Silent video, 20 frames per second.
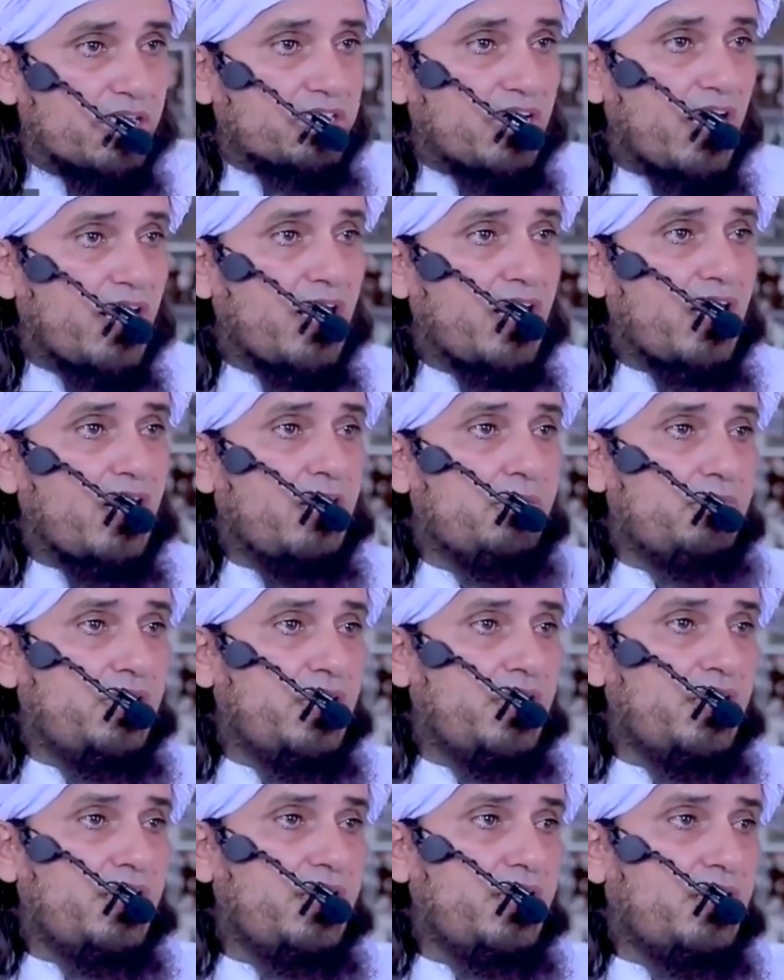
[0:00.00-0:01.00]
अल्लाह ताला
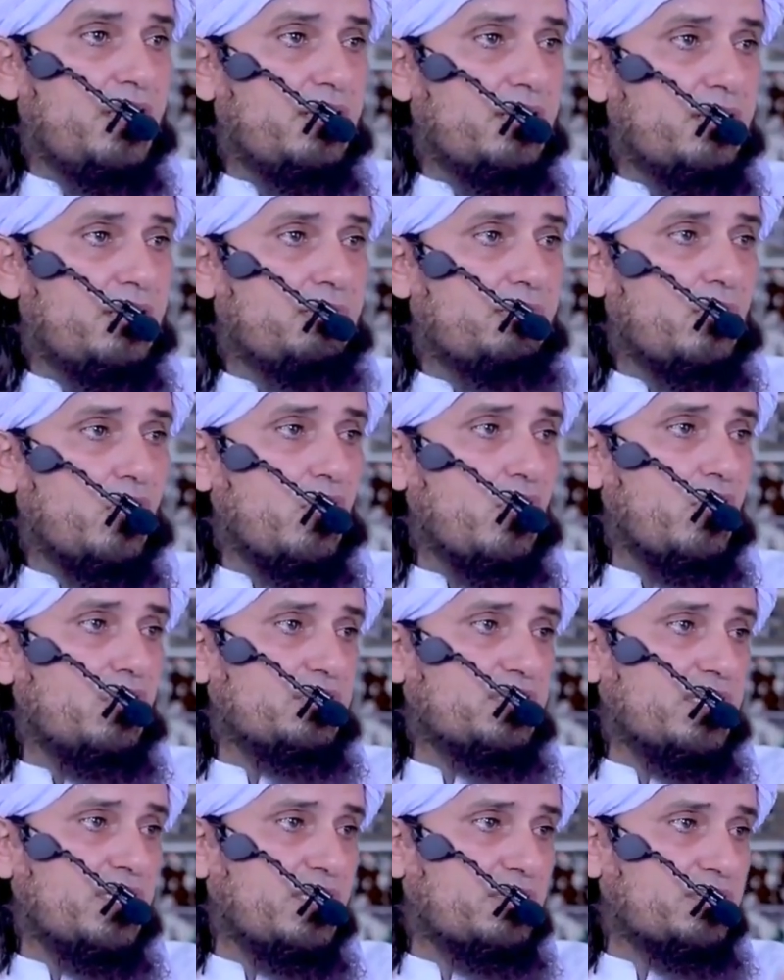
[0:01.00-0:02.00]
हमें
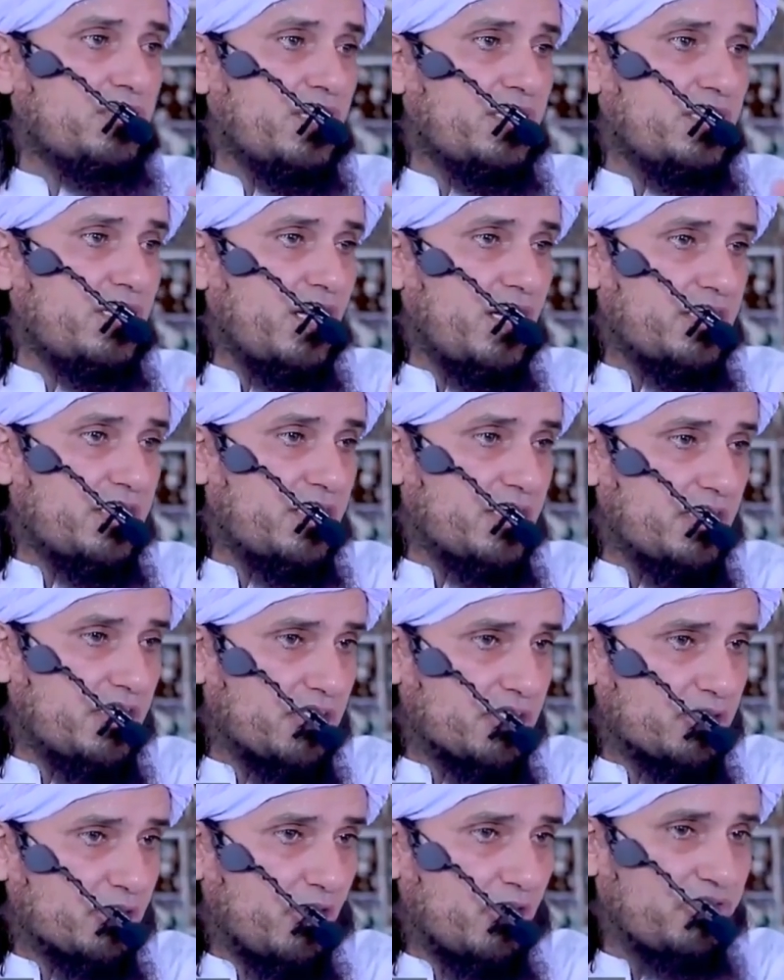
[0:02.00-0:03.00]
मौत की तैयारी
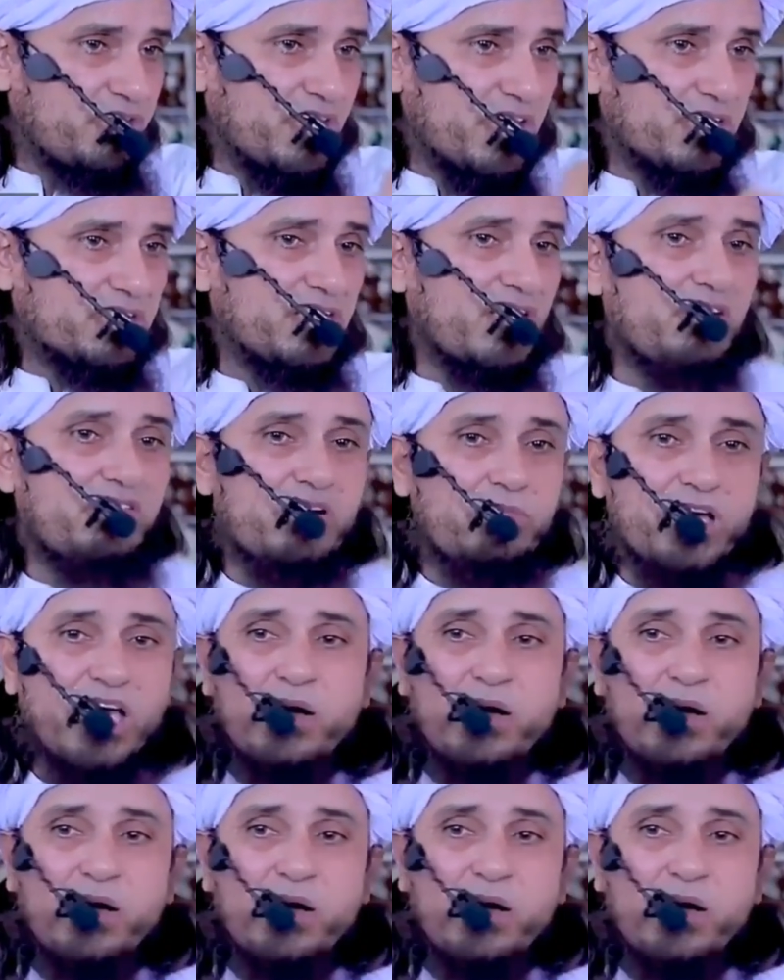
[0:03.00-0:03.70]
की तोहफी अता